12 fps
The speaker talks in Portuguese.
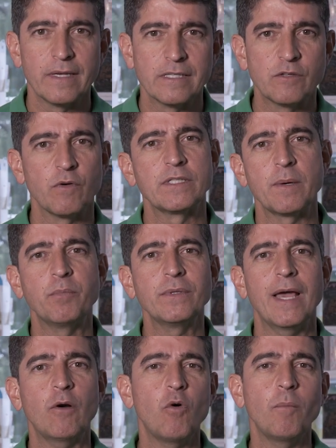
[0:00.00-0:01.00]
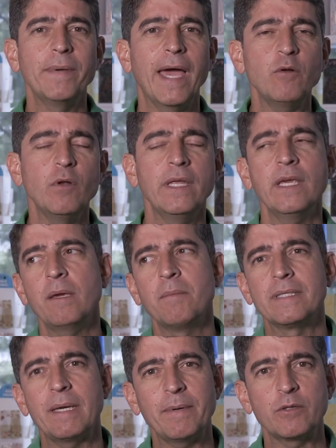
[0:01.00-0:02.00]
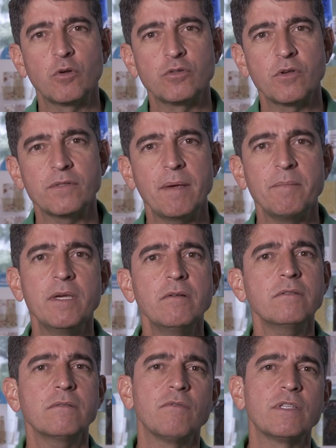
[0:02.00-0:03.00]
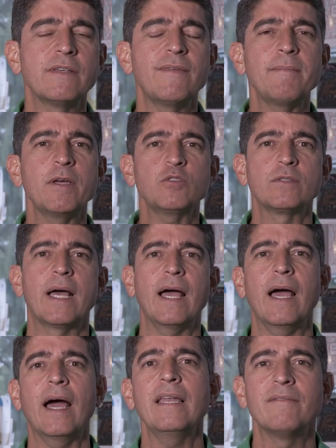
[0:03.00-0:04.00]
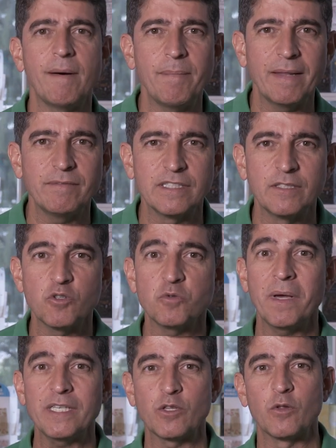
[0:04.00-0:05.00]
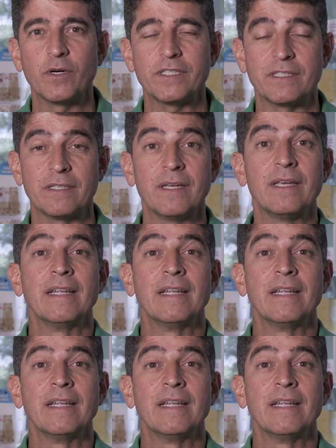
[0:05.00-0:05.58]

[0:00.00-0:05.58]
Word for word: Se você puder copiar o link e mandar para todos os seus amigos, você vai me ajudar a levar a palavra de Deus mais longe.